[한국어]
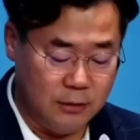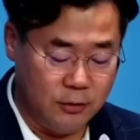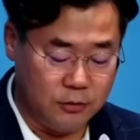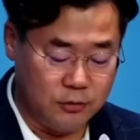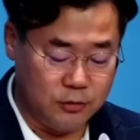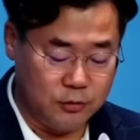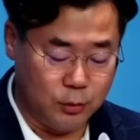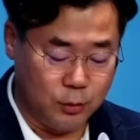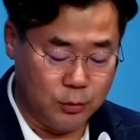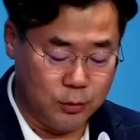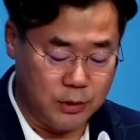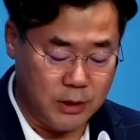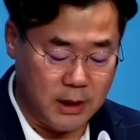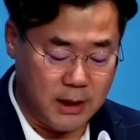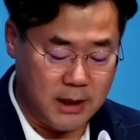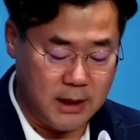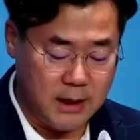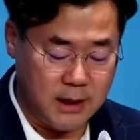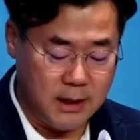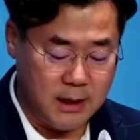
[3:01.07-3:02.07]
달러를
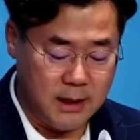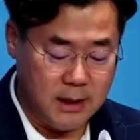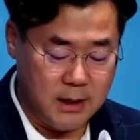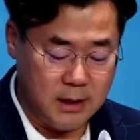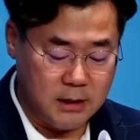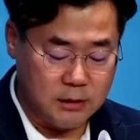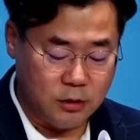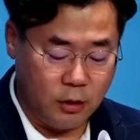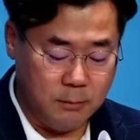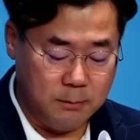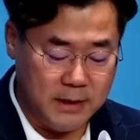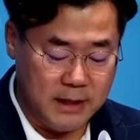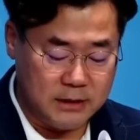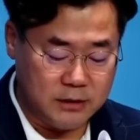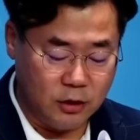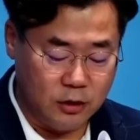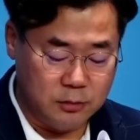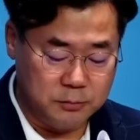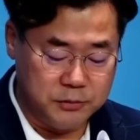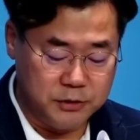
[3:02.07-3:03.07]
줬는데 정말
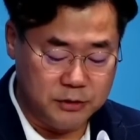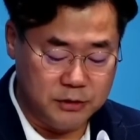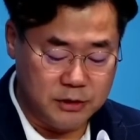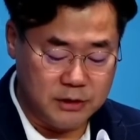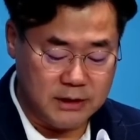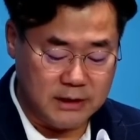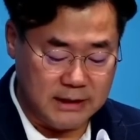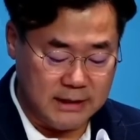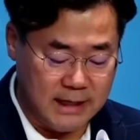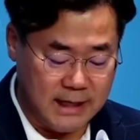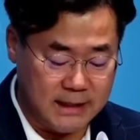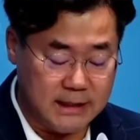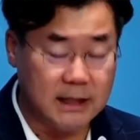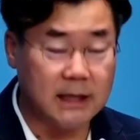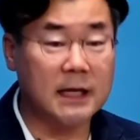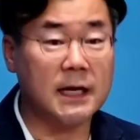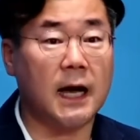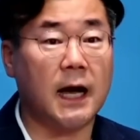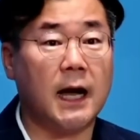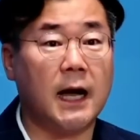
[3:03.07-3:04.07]
처음 듣는
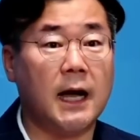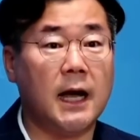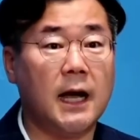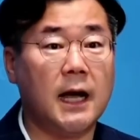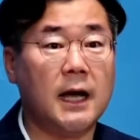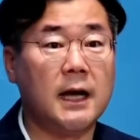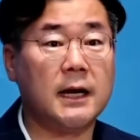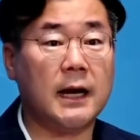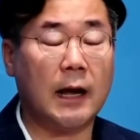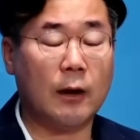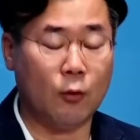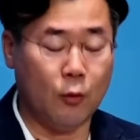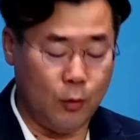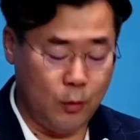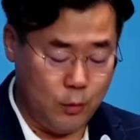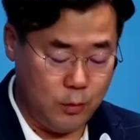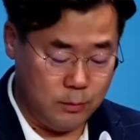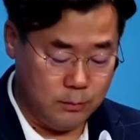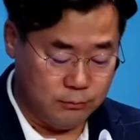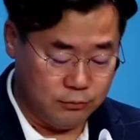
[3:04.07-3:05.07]
이야기인가?
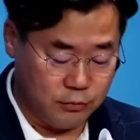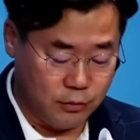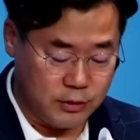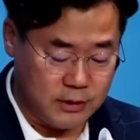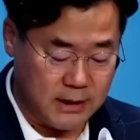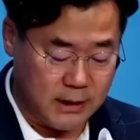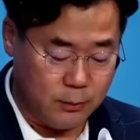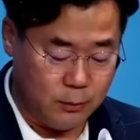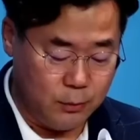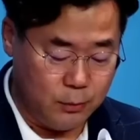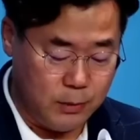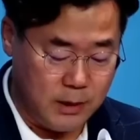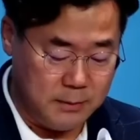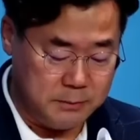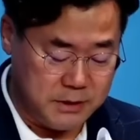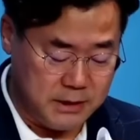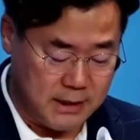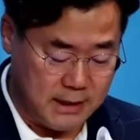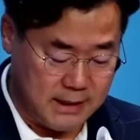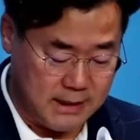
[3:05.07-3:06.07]
라고 물었다고
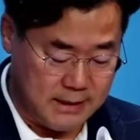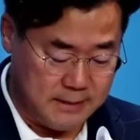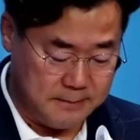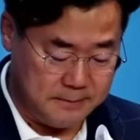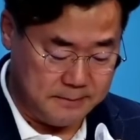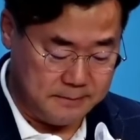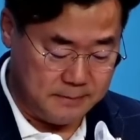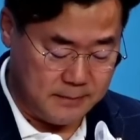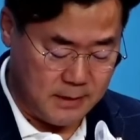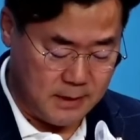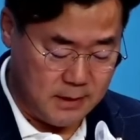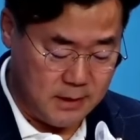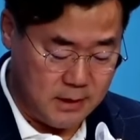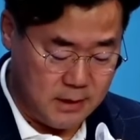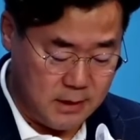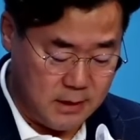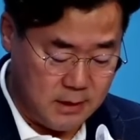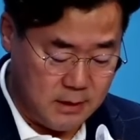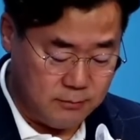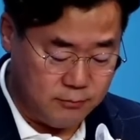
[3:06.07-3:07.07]
합니다.
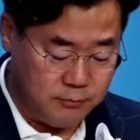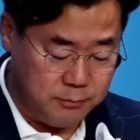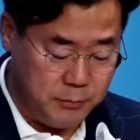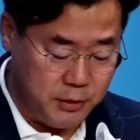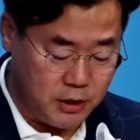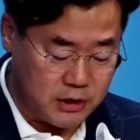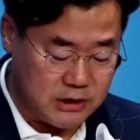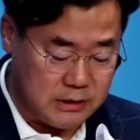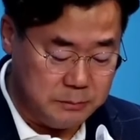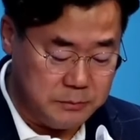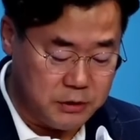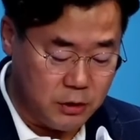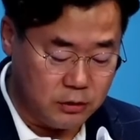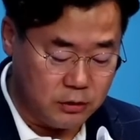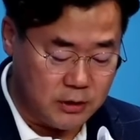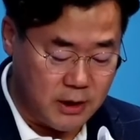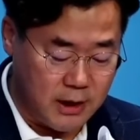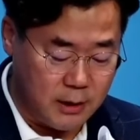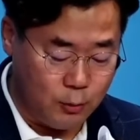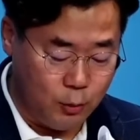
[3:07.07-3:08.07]
분명
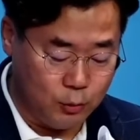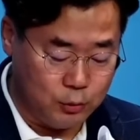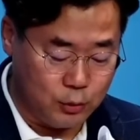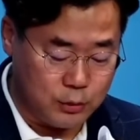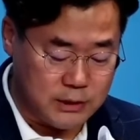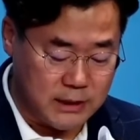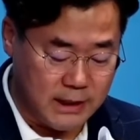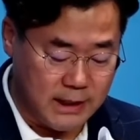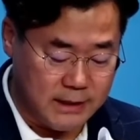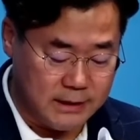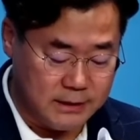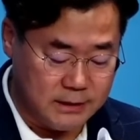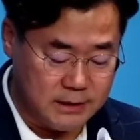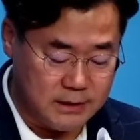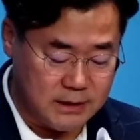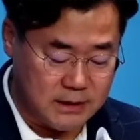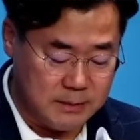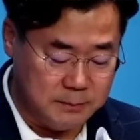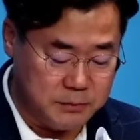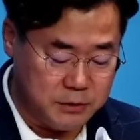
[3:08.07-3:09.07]
김성태
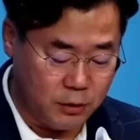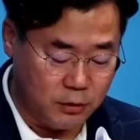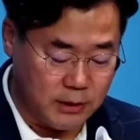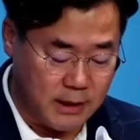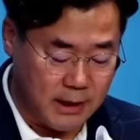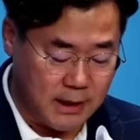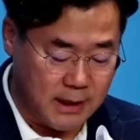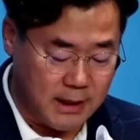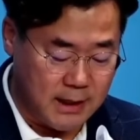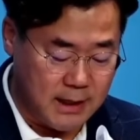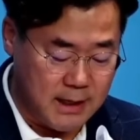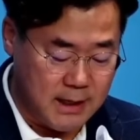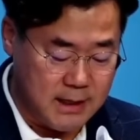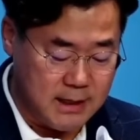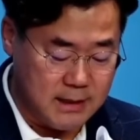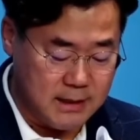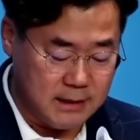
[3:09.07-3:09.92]
공소장에는 김성태가